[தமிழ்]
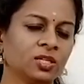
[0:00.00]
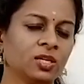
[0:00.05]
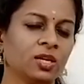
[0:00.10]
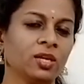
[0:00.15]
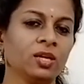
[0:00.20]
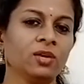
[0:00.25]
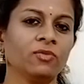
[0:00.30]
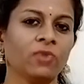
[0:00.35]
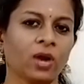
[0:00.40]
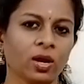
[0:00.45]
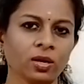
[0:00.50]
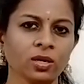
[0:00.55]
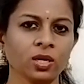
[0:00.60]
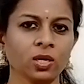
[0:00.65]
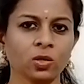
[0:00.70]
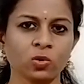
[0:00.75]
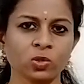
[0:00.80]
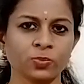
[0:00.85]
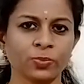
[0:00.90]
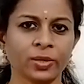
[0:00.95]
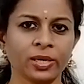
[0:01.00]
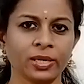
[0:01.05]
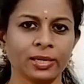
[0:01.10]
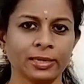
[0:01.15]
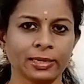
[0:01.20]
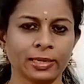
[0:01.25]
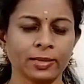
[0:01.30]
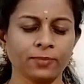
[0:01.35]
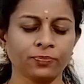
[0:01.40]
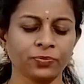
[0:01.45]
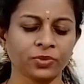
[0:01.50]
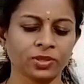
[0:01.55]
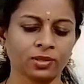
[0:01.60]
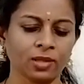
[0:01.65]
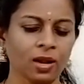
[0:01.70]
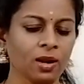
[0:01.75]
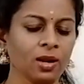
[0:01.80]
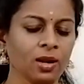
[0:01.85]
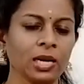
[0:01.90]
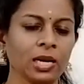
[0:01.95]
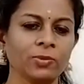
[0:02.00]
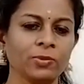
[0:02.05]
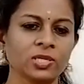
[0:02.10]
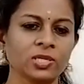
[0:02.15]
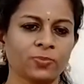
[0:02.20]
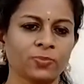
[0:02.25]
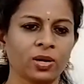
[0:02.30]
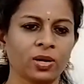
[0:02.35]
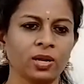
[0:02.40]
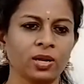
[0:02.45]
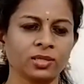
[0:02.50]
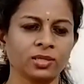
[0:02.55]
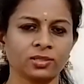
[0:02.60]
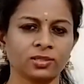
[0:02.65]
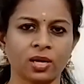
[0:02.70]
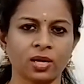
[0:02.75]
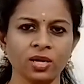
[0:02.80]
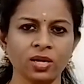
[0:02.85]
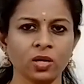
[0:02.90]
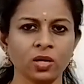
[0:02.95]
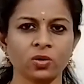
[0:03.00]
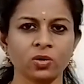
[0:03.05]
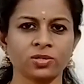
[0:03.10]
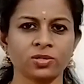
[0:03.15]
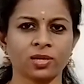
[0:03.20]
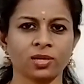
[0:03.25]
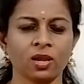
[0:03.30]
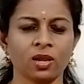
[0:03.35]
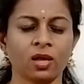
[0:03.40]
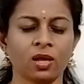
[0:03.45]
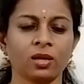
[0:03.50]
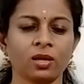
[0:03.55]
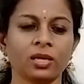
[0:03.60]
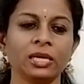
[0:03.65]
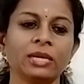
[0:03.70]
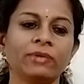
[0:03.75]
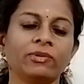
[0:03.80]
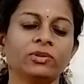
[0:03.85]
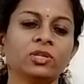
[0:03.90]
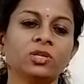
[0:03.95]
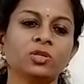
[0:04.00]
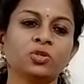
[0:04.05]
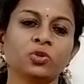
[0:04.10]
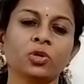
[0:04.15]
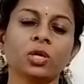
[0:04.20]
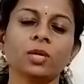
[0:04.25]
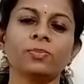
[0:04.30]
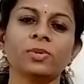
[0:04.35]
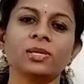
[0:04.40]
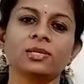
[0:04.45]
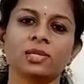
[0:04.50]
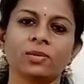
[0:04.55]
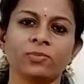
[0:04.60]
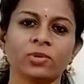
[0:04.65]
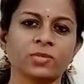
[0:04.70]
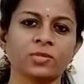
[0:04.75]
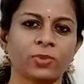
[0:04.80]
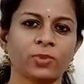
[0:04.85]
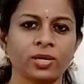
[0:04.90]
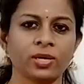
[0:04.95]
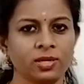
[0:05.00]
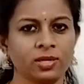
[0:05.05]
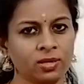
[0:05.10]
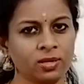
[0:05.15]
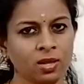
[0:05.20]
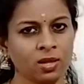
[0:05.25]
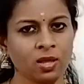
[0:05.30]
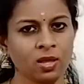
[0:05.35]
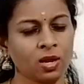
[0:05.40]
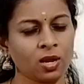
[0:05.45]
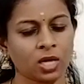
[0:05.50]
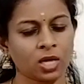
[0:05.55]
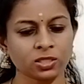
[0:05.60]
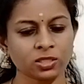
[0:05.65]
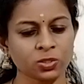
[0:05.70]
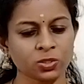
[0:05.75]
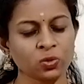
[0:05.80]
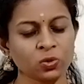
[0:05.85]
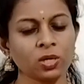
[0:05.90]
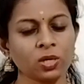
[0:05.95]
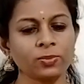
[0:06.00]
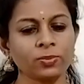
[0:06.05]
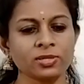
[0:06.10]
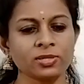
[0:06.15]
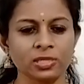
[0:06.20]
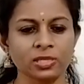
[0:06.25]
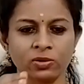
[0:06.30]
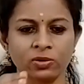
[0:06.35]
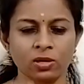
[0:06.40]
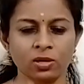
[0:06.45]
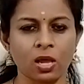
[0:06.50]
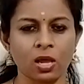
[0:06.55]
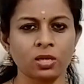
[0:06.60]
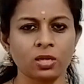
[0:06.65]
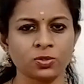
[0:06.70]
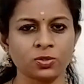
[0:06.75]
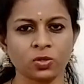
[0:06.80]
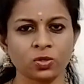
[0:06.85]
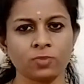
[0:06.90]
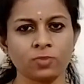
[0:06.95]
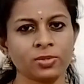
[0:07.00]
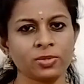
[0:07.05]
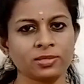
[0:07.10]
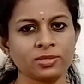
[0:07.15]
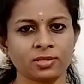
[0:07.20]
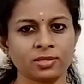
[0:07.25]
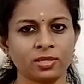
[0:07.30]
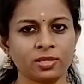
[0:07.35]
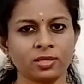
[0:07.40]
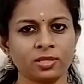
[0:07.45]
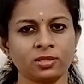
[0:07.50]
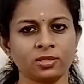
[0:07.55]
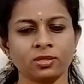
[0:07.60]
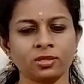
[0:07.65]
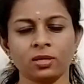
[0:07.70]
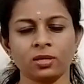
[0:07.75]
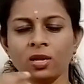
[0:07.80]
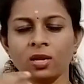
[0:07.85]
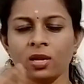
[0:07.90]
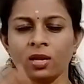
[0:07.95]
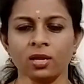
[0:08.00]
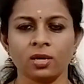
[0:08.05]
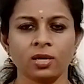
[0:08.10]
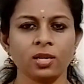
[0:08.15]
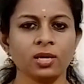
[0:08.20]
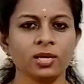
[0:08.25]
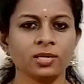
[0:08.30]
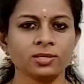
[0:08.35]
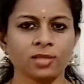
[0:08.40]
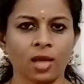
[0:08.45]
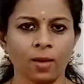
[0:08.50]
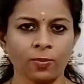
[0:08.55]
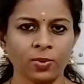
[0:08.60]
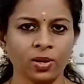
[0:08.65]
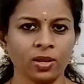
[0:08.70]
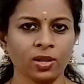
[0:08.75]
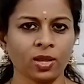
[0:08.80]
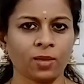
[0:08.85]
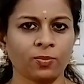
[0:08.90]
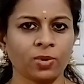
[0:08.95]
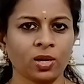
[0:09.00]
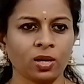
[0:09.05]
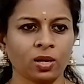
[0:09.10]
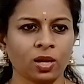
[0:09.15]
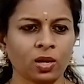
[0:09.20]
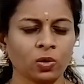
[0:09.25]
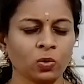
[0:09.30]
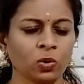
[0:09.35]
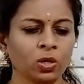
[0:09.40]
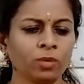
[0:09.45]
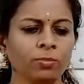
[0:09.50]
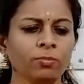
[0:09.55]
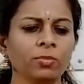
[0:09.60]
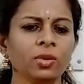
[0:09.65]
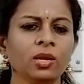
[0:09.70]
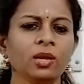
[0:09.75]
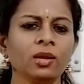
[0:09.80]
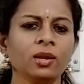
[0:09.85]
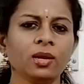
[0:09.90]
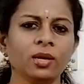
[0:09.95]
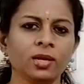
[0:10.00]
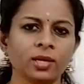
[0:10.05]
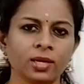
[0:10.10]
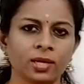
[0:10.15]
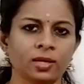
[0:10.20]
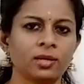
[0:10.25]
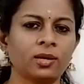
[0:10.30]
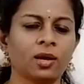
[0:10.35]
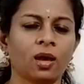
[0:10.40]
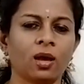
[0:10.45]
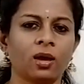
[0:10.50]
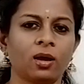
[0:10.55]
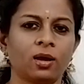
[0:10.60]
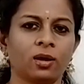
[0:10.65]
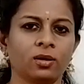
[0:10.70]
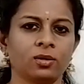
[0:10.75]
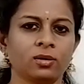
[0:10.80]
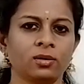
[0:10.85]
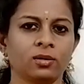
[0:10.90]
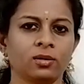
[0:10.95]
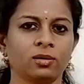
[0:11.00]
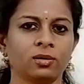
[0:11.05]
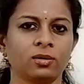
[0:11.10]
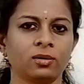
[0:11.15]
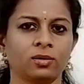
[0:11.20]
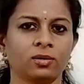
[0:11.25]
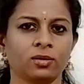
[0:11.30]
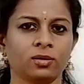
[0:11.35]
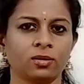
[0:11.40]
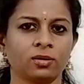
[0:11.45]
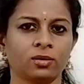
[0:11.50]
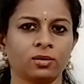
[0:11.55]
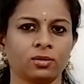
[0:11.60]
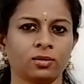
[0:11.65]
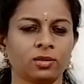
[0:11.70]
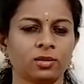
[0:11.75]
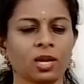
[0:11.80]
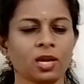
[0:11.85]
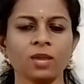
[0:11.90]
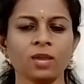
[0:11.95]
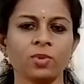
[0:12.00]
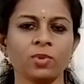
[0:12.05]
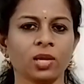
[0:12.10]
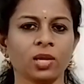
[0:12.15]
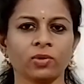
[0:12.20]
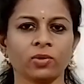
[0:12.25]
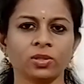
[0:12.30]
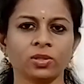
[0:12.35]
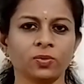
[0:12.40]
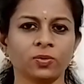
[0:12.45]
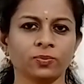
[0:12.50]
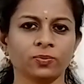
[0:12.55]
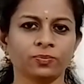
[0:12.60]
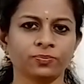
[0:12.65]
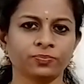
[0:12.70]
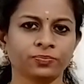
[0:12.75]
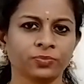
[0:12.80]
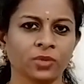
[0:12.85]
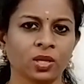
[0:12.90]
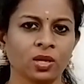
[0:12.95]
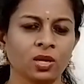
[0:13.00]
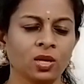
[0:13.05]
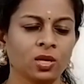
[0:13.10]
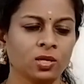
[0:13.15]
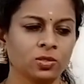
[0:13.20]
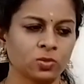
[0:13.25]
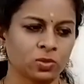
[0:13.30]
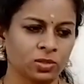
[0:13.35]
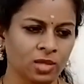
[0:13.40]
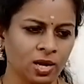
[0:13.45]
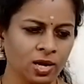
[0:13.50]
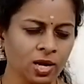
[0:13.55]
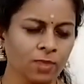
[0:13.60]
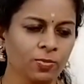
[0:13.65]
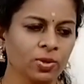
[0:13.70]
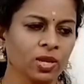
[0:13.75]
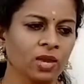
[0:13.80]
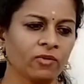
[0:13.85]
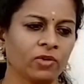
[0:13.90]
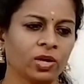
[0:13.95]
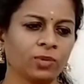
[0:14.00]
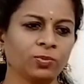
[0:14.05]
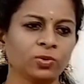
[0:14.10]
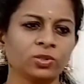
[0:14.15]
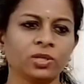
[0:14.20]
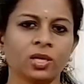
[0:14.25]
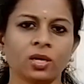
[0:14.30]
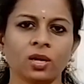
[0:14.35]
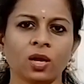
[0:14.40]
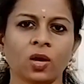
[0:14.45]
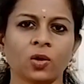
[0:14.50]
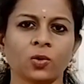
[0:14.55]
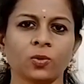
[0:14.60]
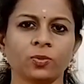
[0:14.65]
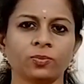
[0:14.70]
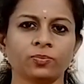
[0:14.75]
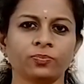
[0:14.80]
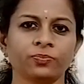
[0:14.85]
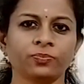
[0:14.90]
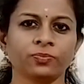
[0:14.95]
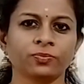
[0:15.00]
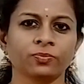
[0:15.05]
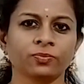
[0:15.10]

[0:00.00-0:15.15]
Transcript: இதை நெய் வாங்கி யூஸ் பண்ணிக்கலாம் தண்ணியில் மிக்ஸ் பண்ணி அந்த தண்ணியை குடிச்சிக்கலாம் இல்லை வந்து சுகர் பில்ஸில் மிக்ஸ் பண்ணி அந்த சுகர் பில்ஸில் ஒரு நாலு சுகர் பில்ஸ் எடுத்து நீங்கள் சாப்பிட்டீங்க அப்படின்னாலும் இம்மீடியட்டாக தன்னம்பிக்கை வந்துடும் ஸோ தன்னம்பிக்கை வரும்போது என்ன ஆகும்